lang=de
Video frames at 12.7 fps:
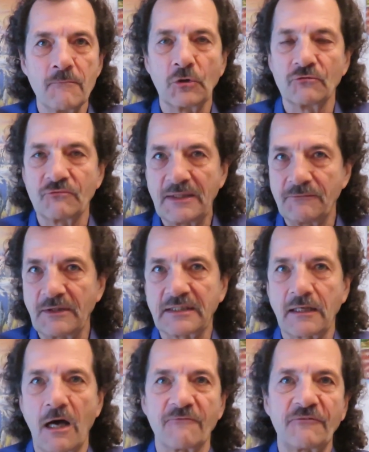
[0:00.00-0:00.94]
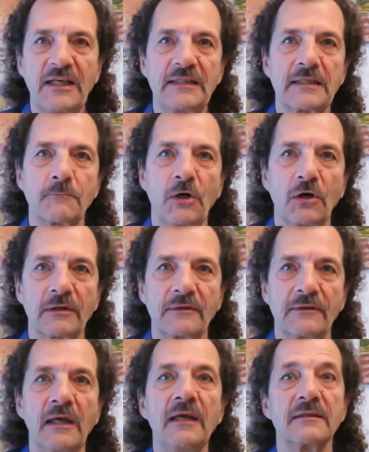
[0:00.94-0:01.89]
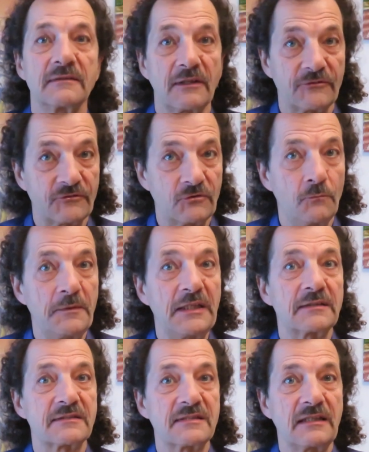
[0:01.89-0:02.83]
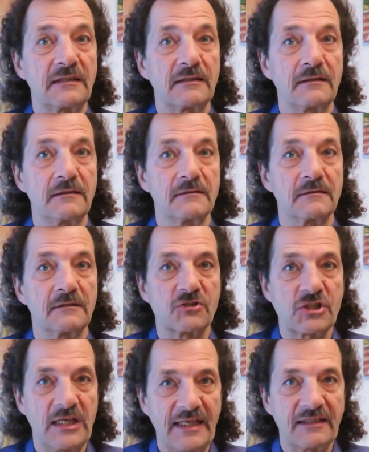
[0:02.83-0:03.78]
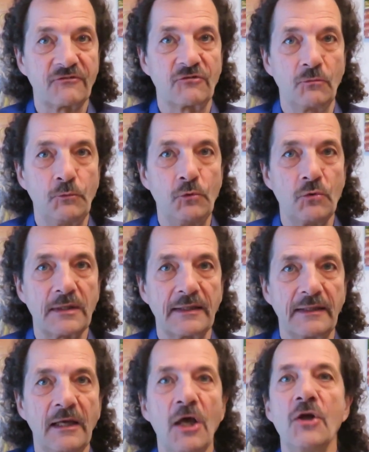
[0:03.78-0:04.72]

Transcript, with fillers: Und wenn wir da Fehler machen, das summiert sich, das schlägt zu Buche.